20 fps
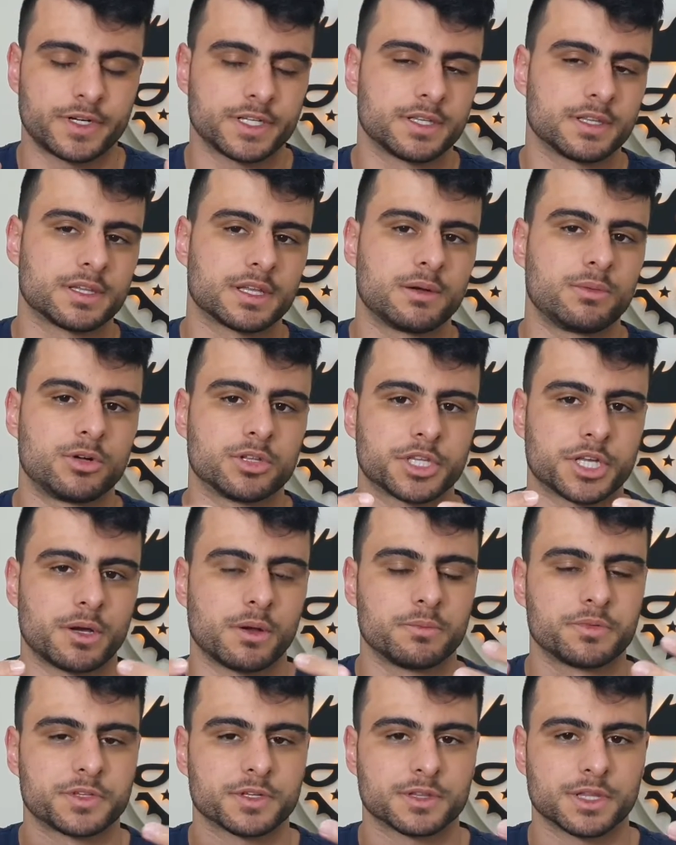vai tentar montar
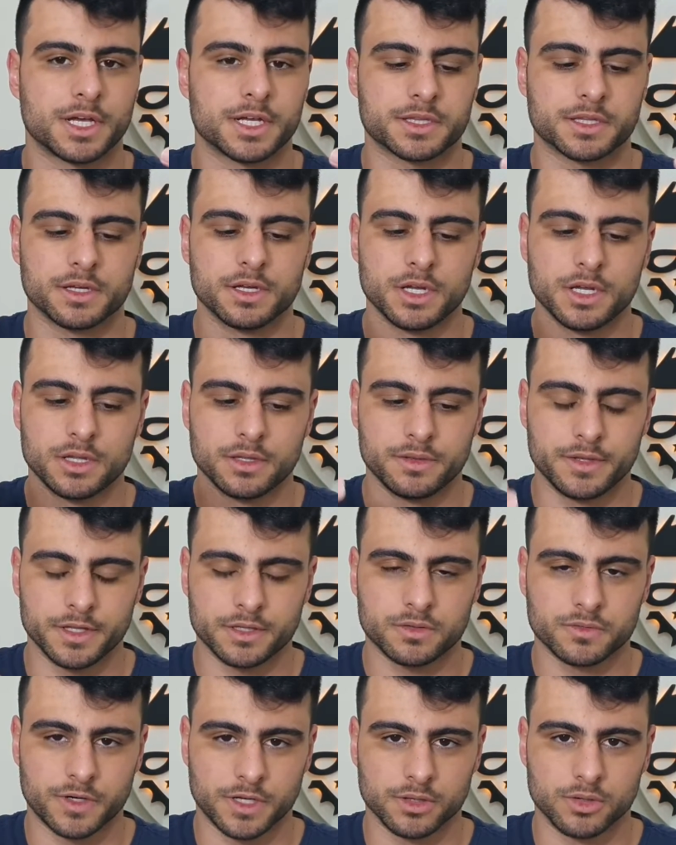uma bicicleta
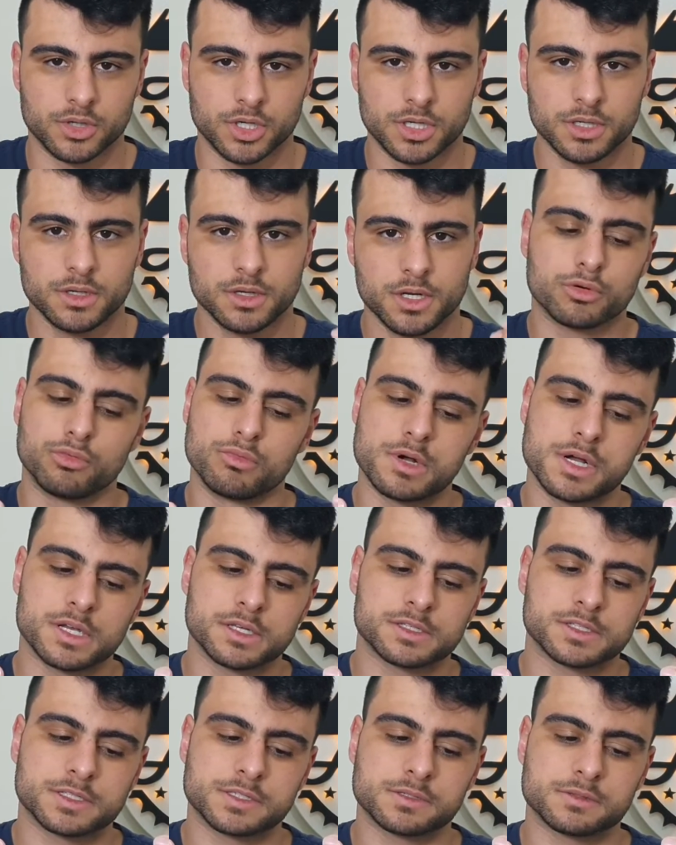nesse valor com
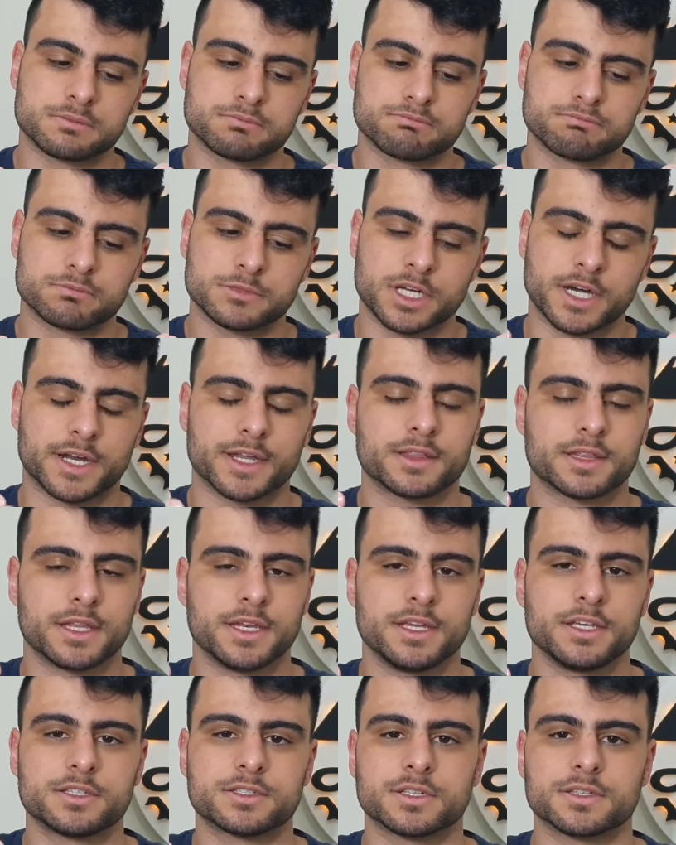umas
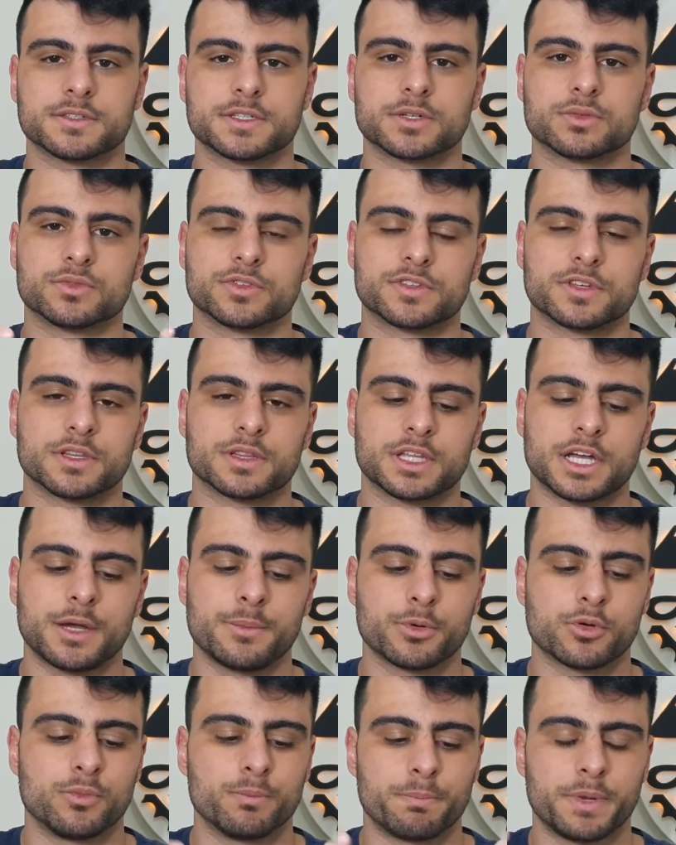características, né, com
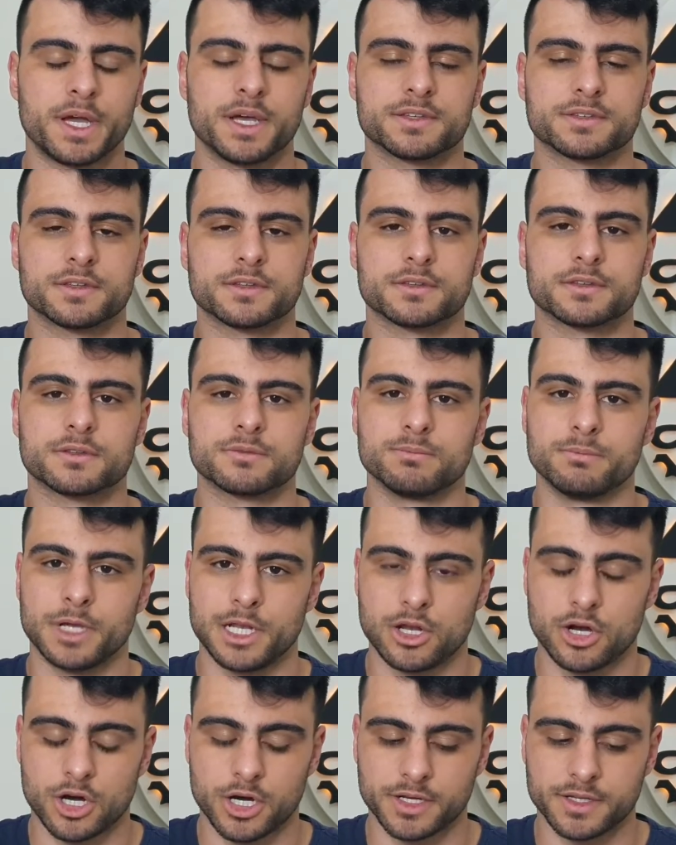setup, com peças
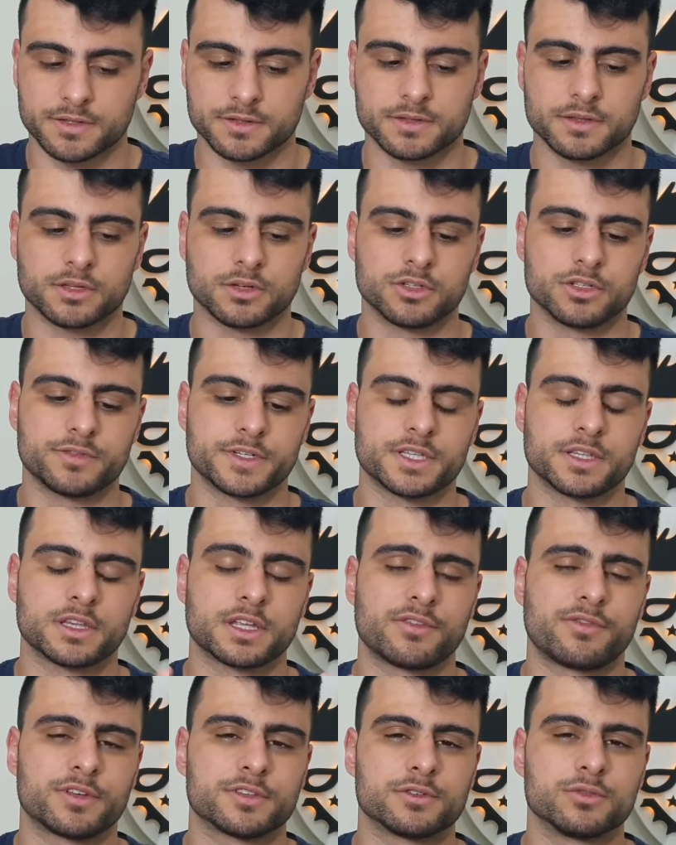melhores. Então a gente vai
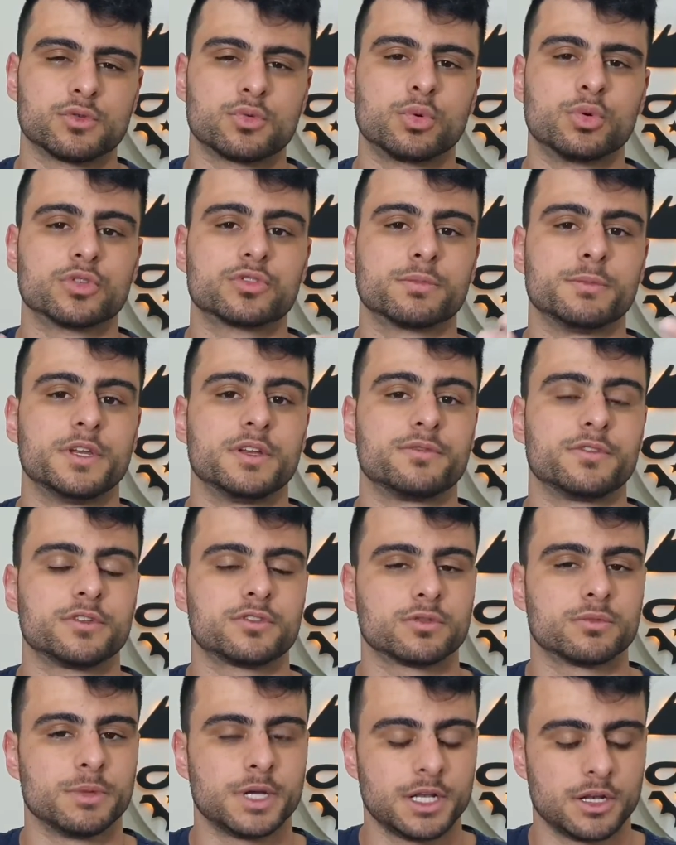tentar fazer um
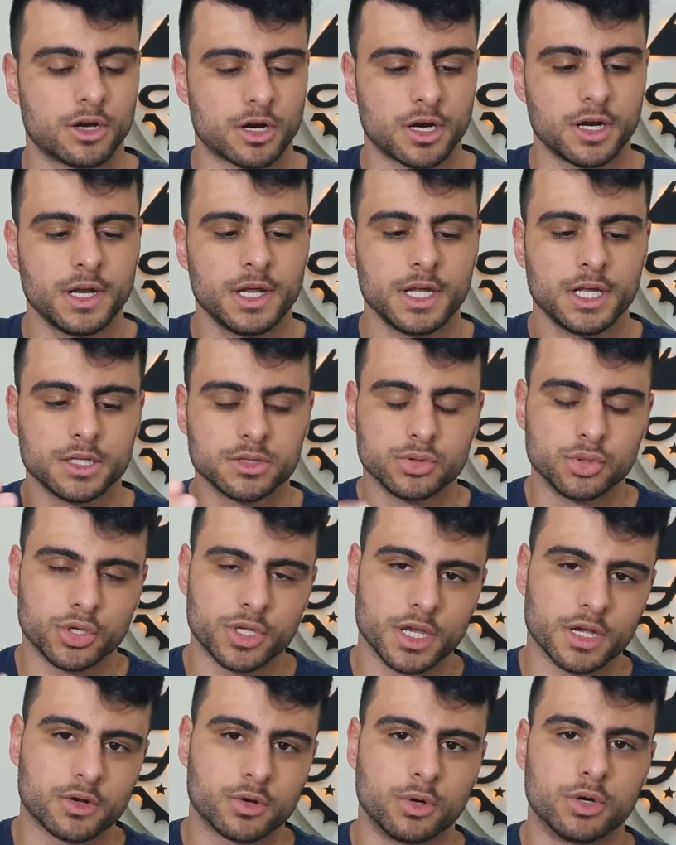custo-benefício melhor do
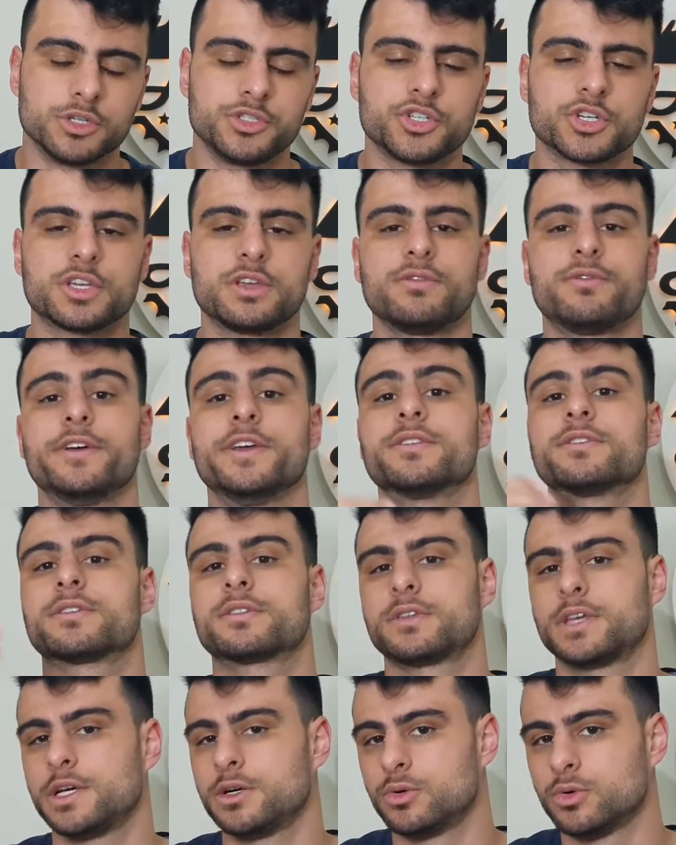que a Code que
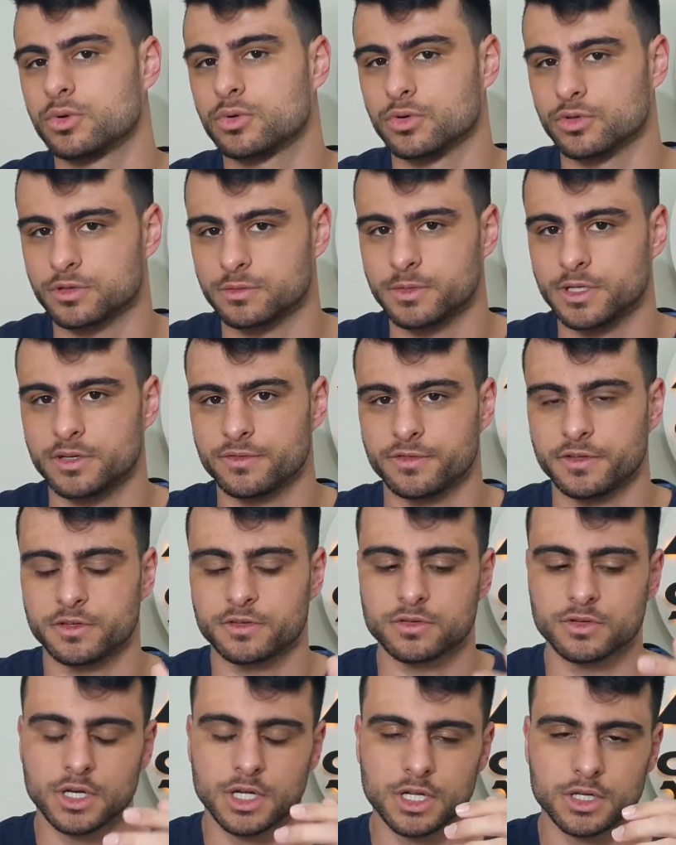venceu o
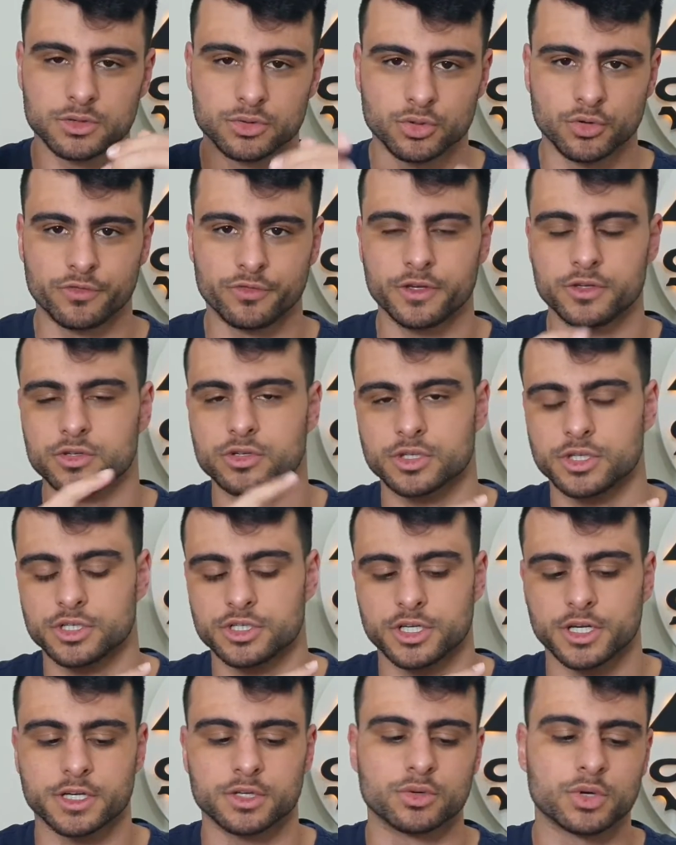custo-benefício do vídeo que eu
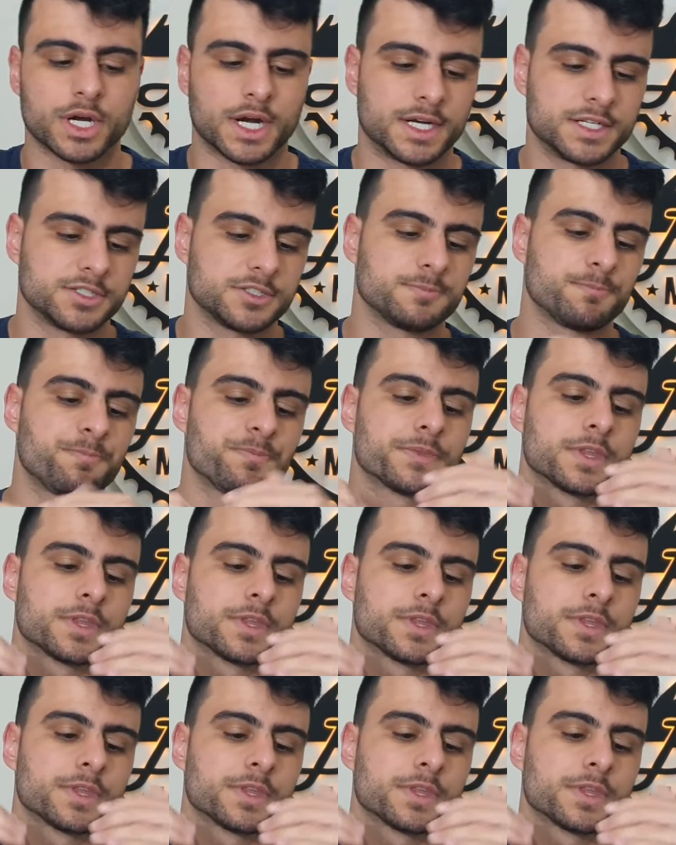deixei aqui no card.